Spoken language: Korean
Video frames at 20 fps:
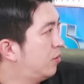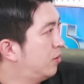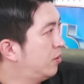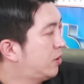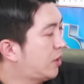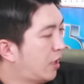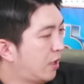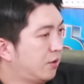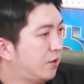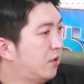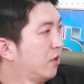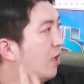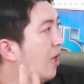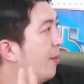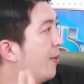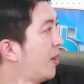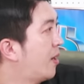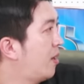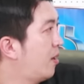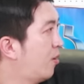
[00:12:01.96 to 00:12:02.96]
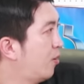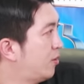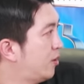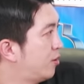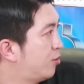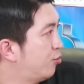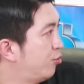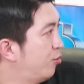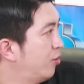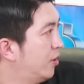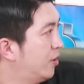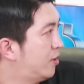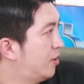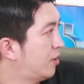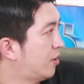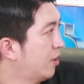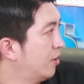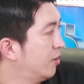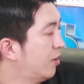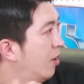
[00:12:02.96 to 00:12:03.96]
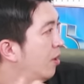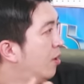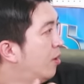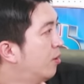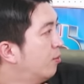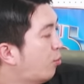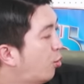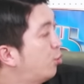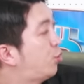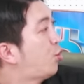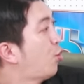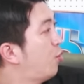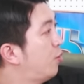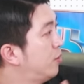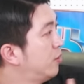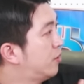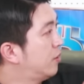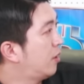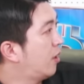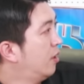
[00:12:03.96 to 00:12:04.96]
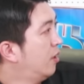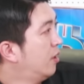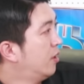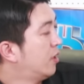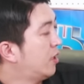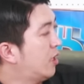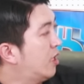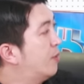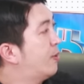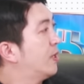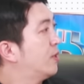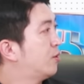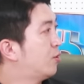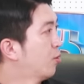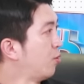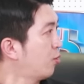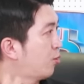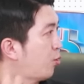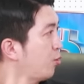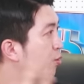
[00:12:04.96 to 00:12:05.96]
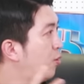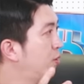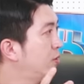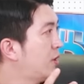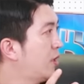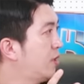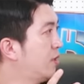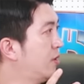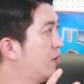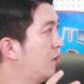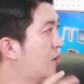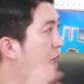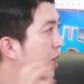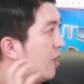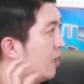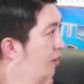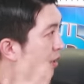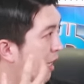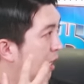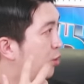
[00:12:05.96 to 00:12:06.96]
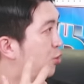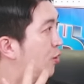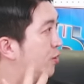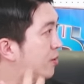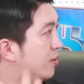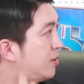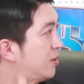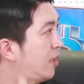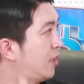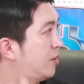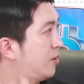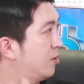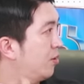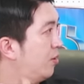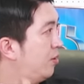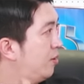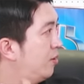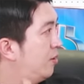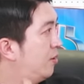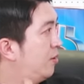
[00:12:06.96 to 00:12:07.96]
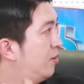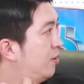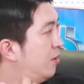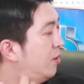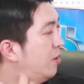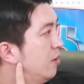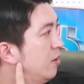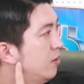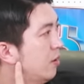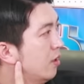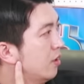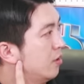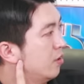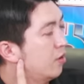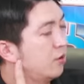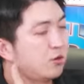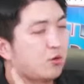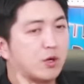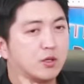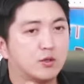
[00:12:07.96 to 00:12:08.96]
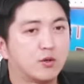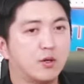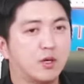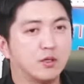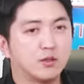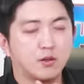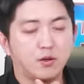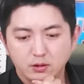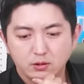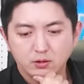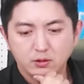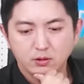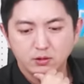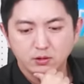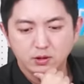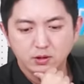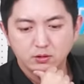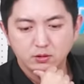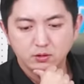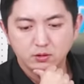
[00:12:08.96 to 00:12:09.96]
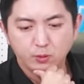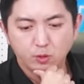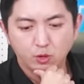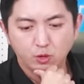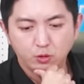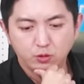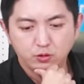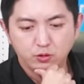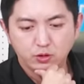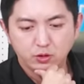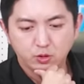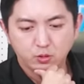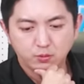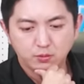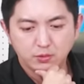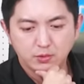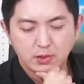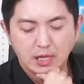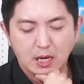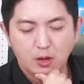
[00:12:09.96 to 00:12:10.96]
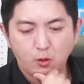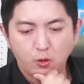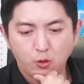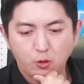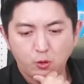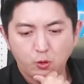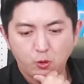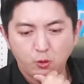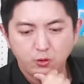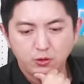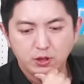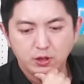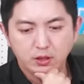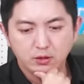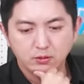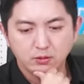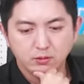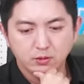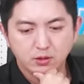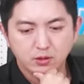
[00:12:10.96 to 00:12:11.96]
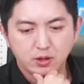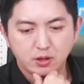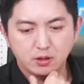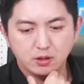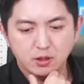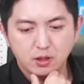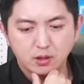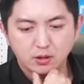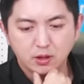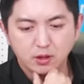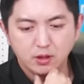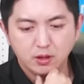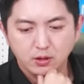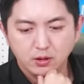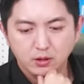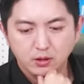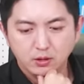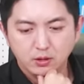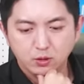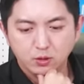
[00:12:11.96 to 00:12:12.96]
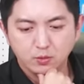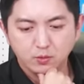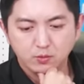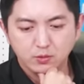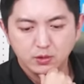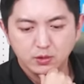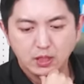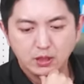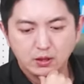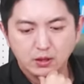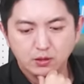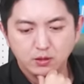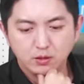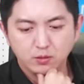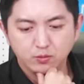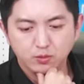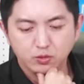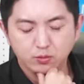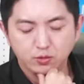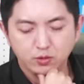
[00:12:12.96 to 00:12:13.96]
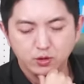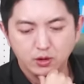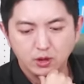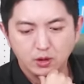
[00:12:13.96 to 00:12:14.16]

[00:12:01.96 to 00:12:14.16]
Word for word: 자기들이 개발한 것일 수도 있을 텐데 보통은 그게 일반적으로 통용되는 걸 약간 개조해서 쓰겠죠? 네, 그런 과정에서 이런 부분들이 좀 나온다는 것이 상당히 좀 색다른 부분인 것